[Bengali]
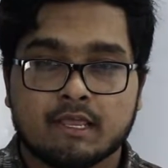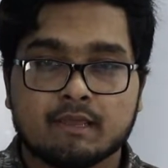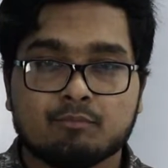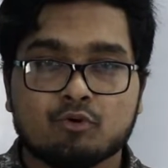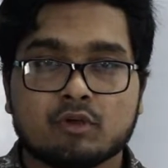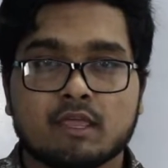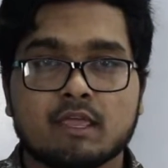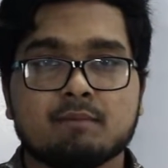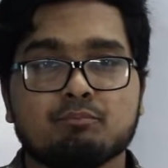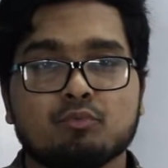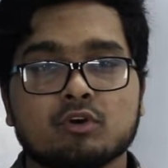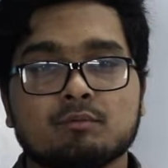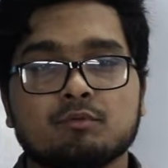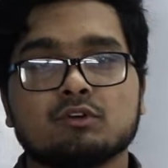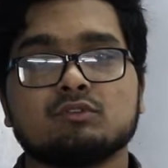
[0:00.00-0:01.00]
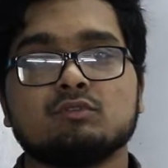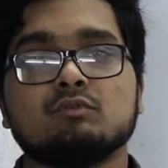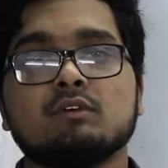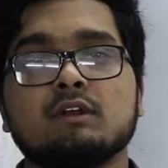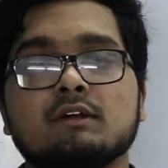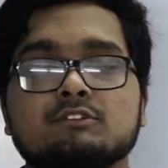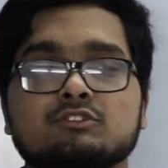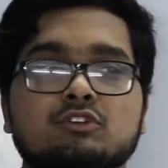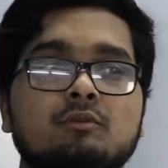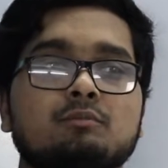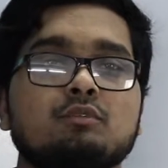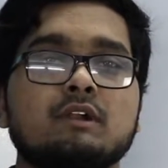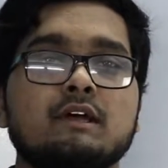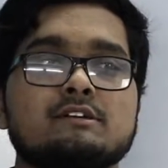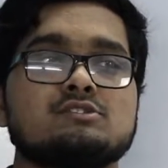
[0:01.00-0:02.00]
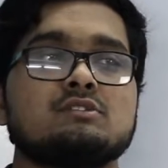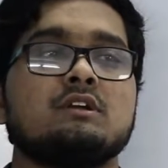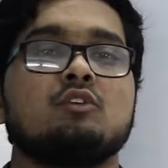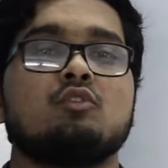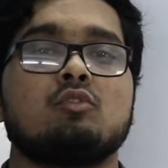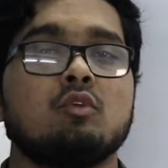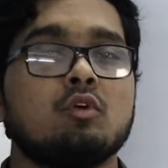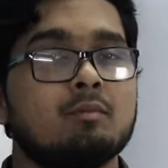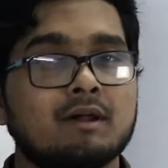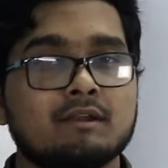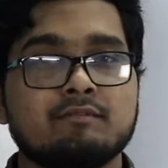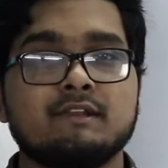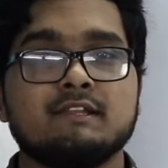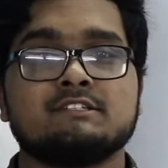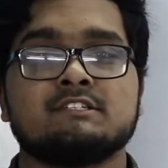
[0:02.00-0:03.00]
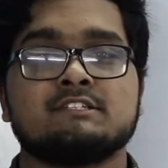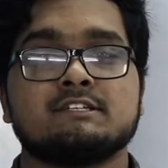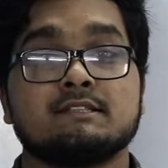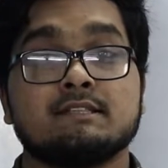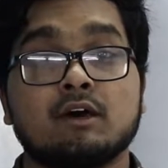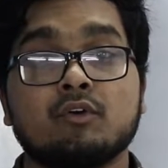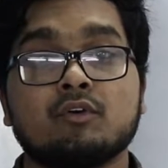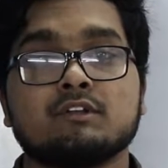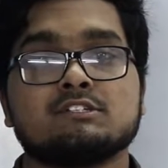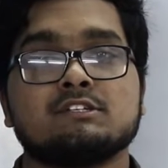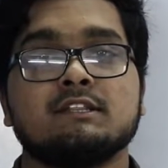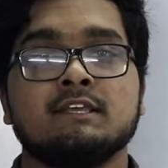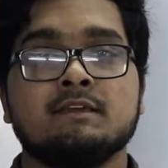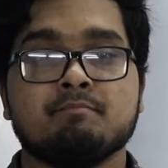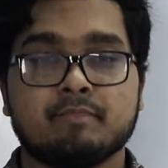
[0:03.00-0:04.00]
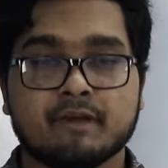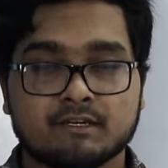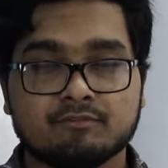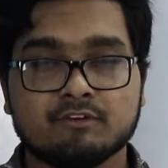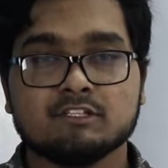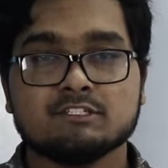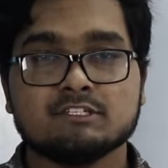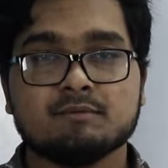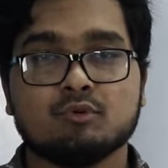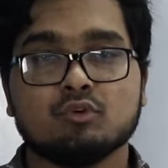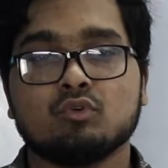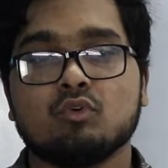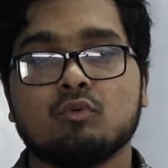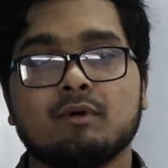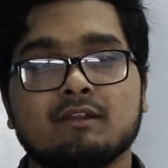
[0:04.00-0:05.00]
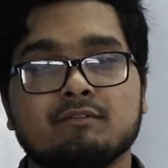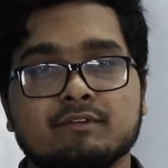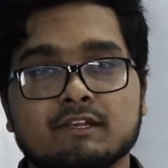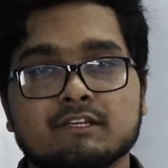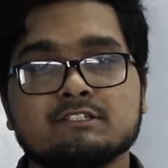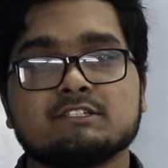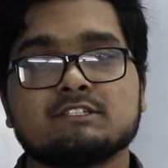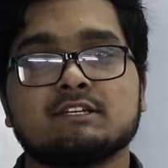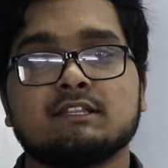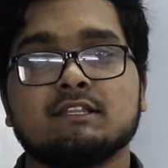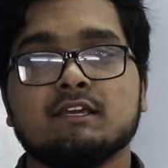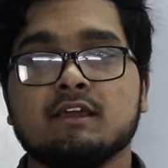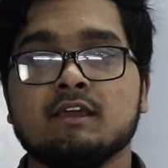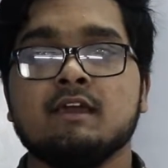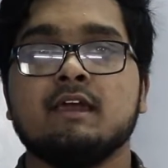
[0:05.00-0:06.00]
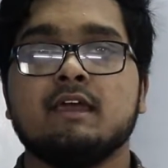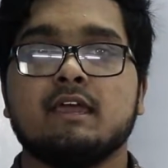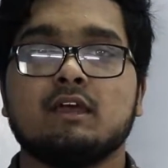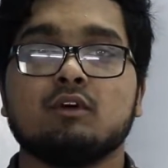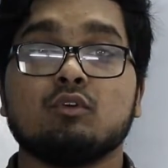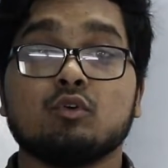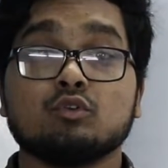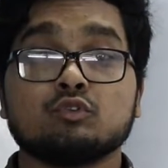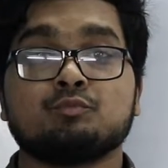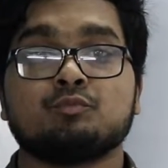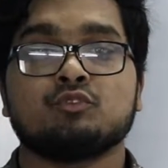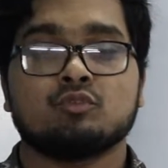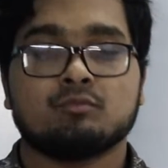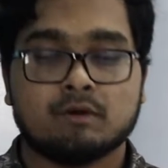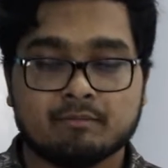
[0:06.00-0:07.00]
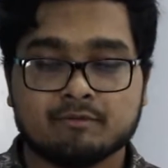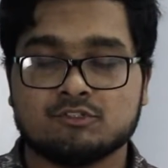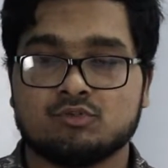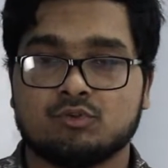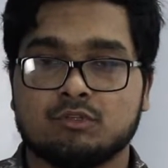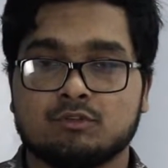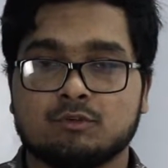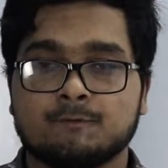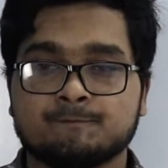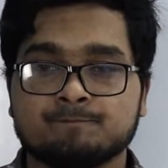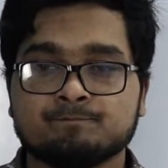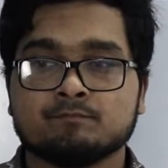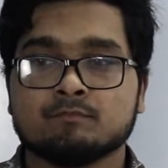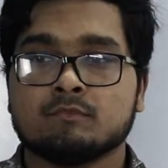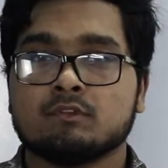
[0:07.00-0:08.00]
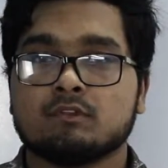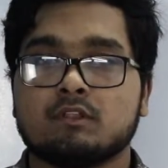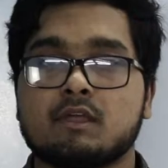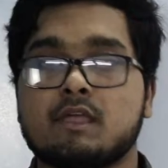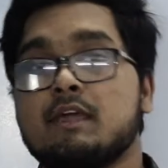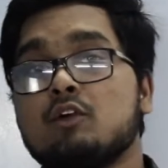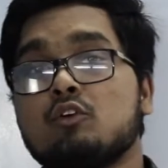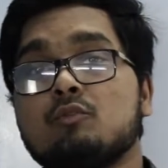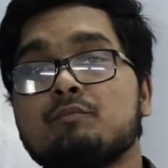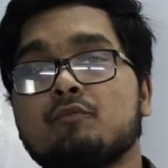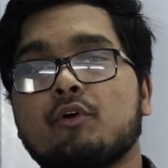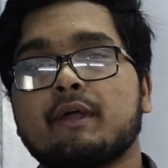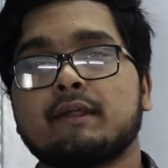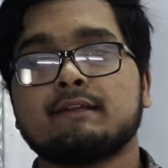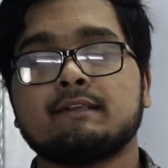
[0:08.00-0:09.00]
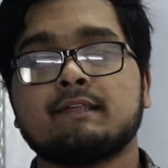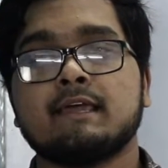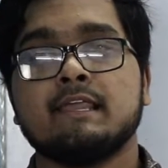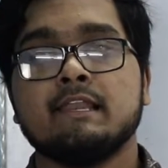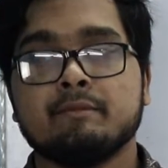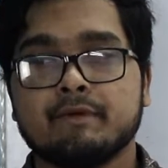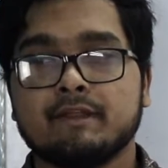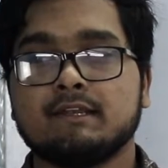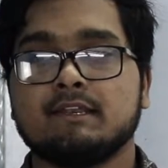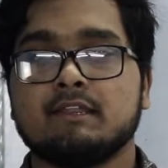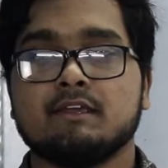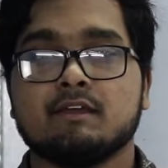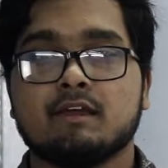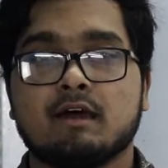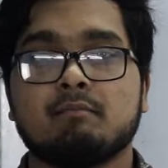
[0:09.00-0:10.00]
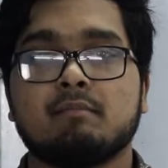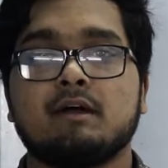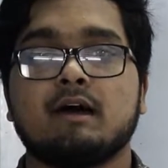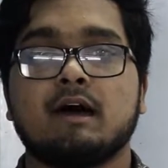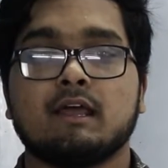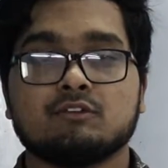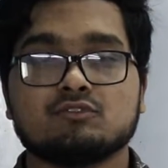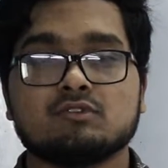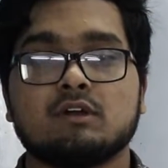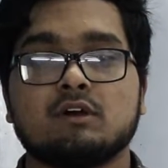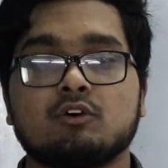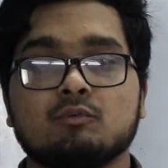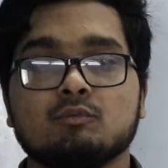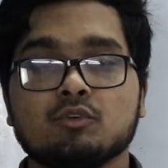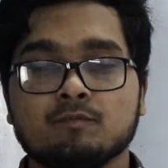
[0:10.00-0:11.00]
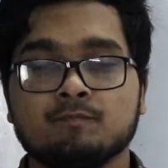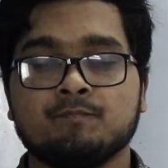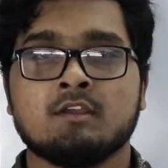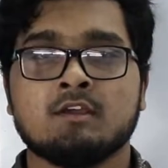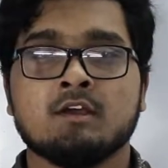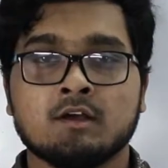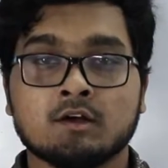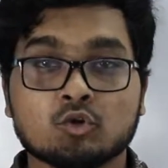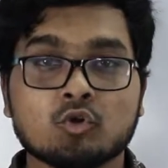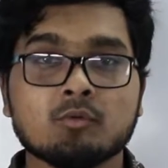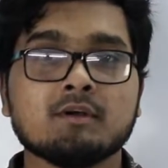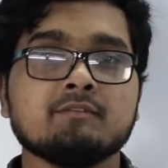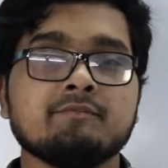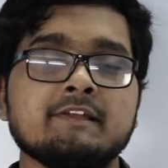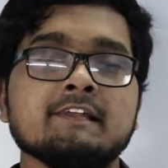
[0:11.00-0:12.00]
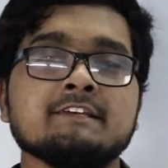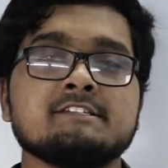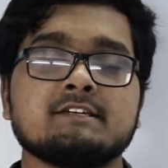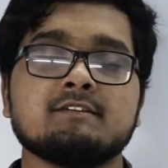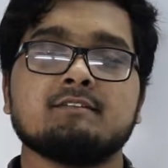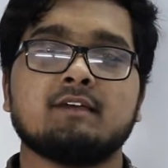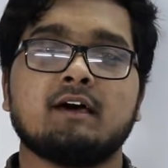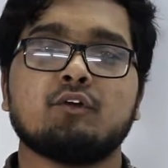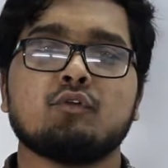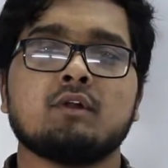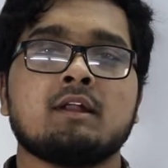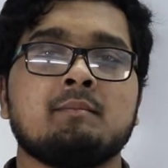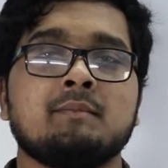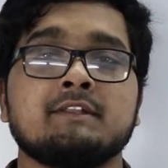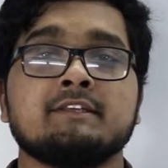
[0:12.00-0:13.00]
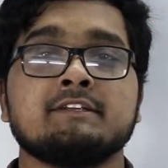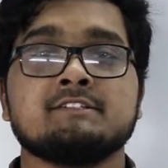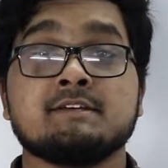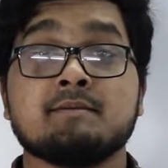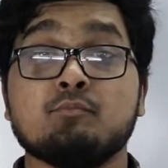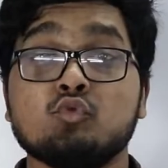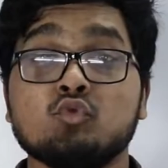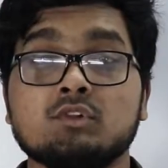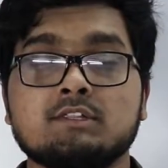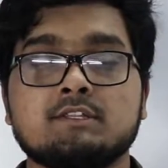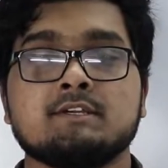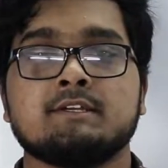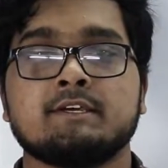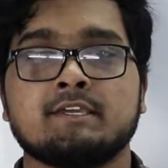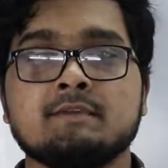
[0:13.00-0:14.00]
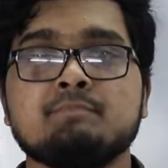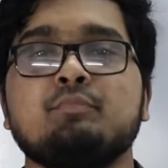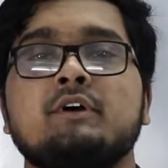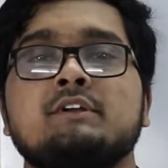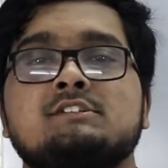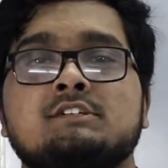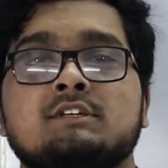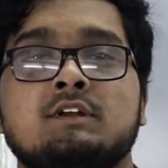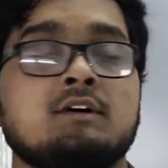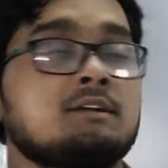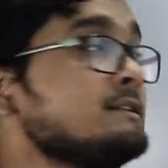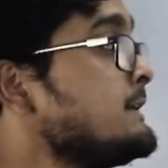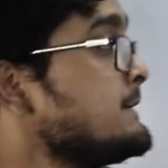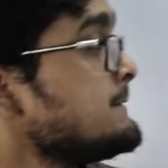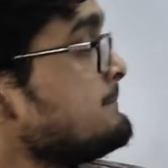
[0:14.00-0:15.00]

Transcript: এবং এই পরিবর্তনগুলো সবগুলো আসলে গ্লোবাল ভিলেজের সে ধারণাটার সাথে ইম্প্যাক্ট ফেলছে এবং গ্লোবাল ভিলেজের সাথে এগুলো ওতপ্রোতভাবে জড়িত তো এরকম কয়েকটা এলিমেন্ট নিয়ে আমরা আলোচনা করব গ্লোবাল ভিলেজের ধারণা আমাদের যে মূল তিনটা কি পয়েন্ট ছিল অর্থাৎ